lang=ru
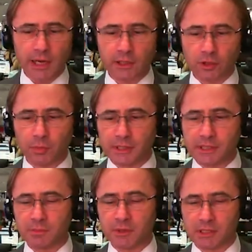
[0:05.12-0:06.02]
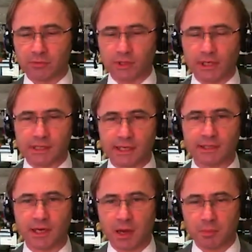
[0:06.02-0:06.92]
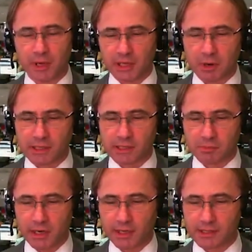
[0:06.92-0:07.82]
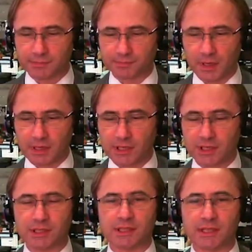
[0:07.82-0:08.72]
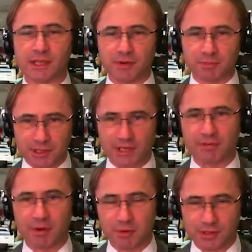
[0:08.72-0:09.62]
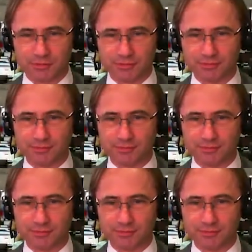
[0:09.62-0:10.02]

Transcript: Олег, добрый день. Меня зовут Александр, компания Maxi Markets. Разрешите задать вам несколько вопросов.